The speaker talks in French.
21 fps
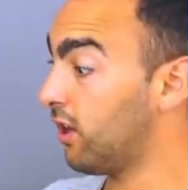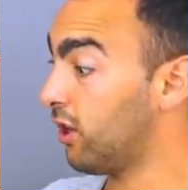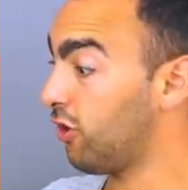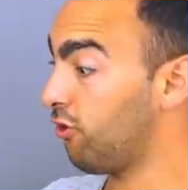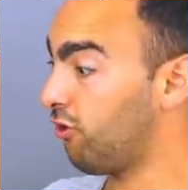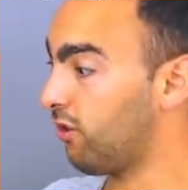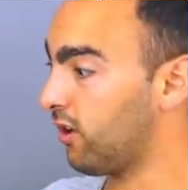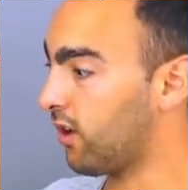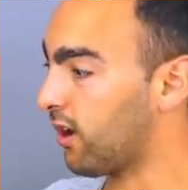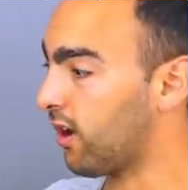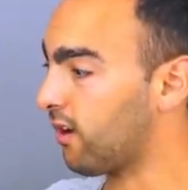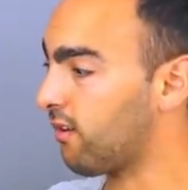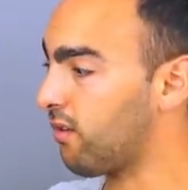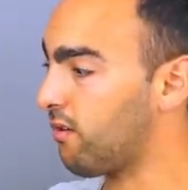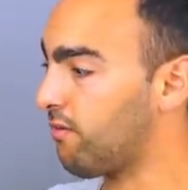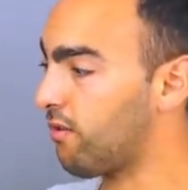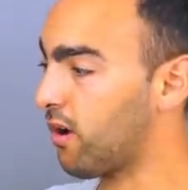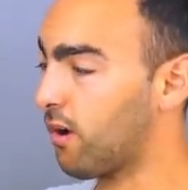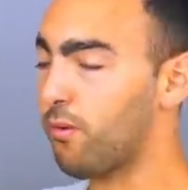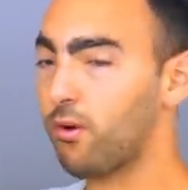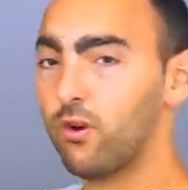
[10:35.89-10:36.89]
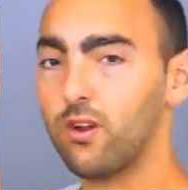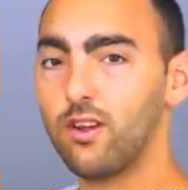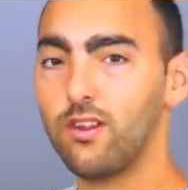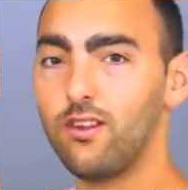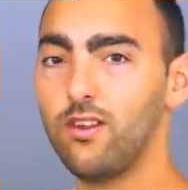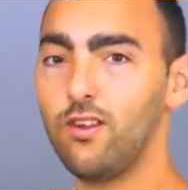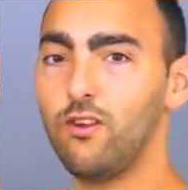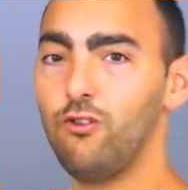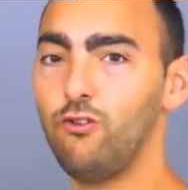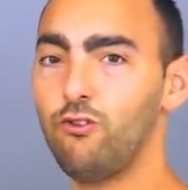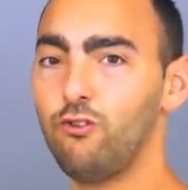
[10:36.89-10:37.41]
J'ai gardé vraiment les
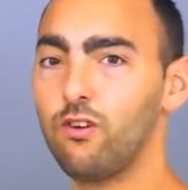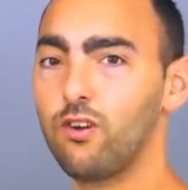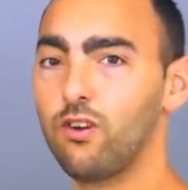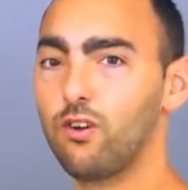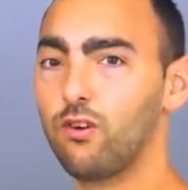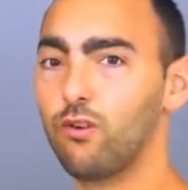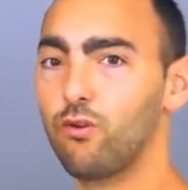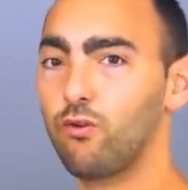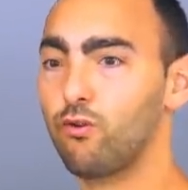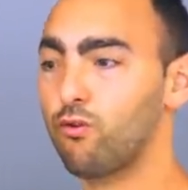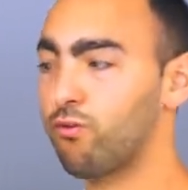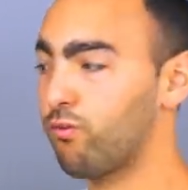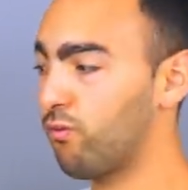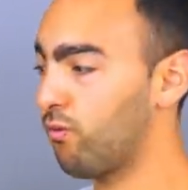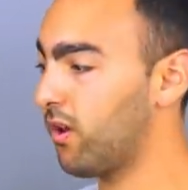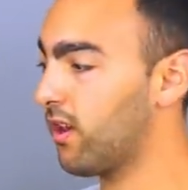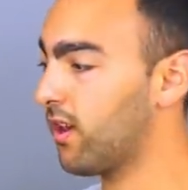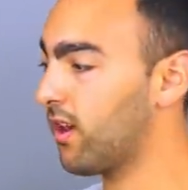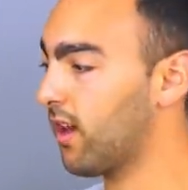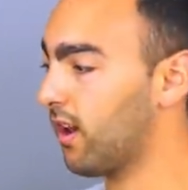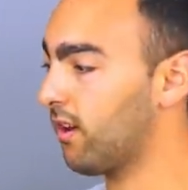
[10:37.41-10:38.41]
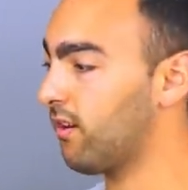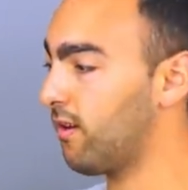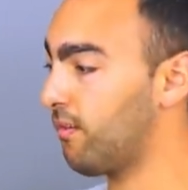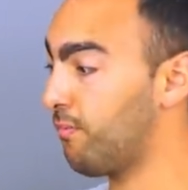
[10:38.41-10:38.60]
tiges que je voulais garder